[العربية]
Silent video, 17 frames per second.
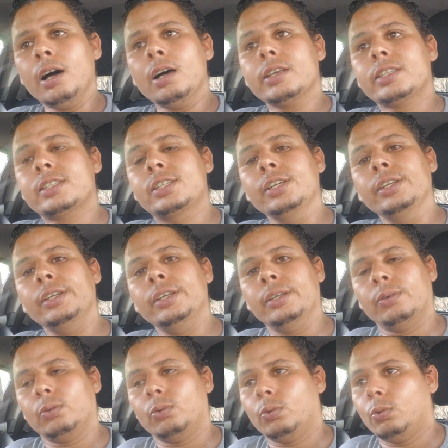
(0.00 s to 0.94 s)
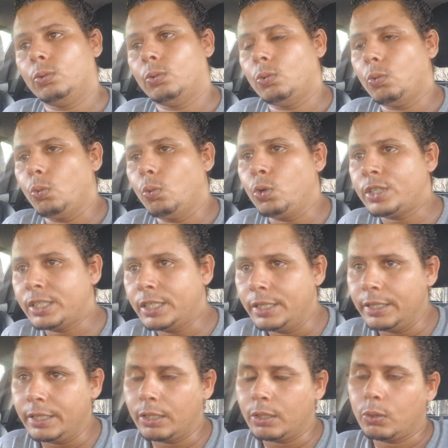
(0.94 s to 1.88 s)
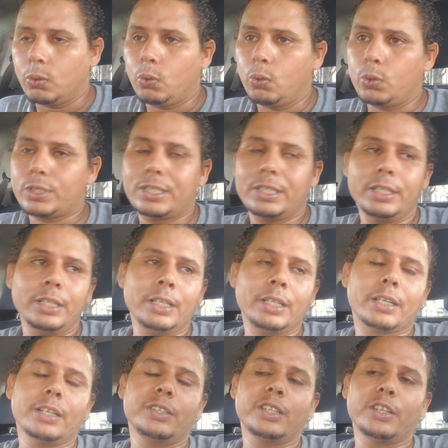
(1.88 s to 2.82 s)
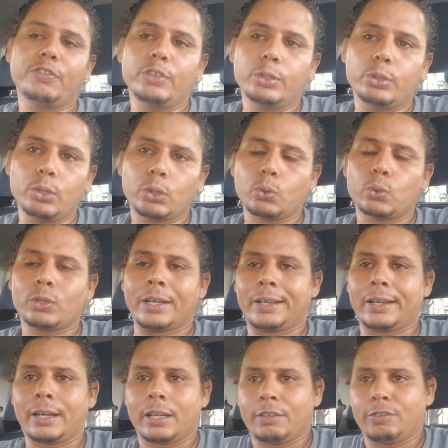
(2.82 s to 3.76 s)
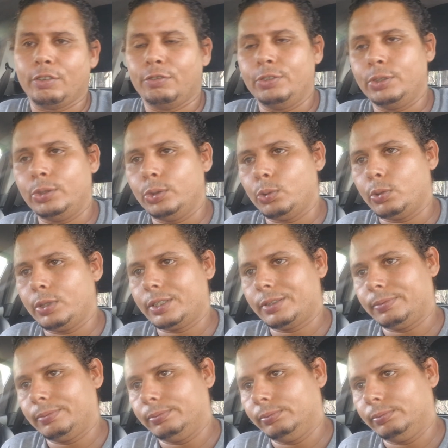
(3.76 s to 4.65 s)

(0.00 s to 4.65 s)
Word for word: انا سنين وسنين وسنين كندير فيديوهات وتكرر في الفيديوهات